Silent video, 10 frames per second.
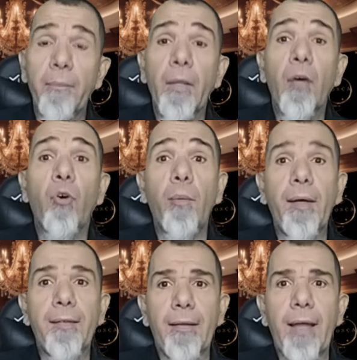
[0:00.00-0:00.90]
como
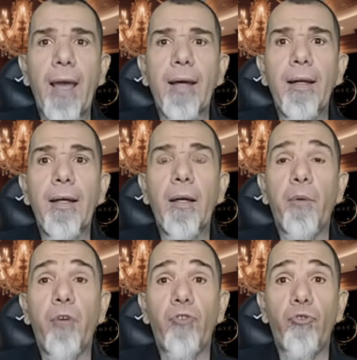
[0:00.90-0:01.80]
essa técnica pode
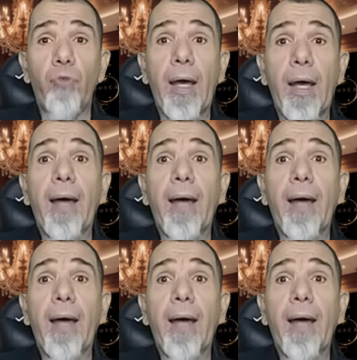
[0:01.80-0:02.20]
ajudar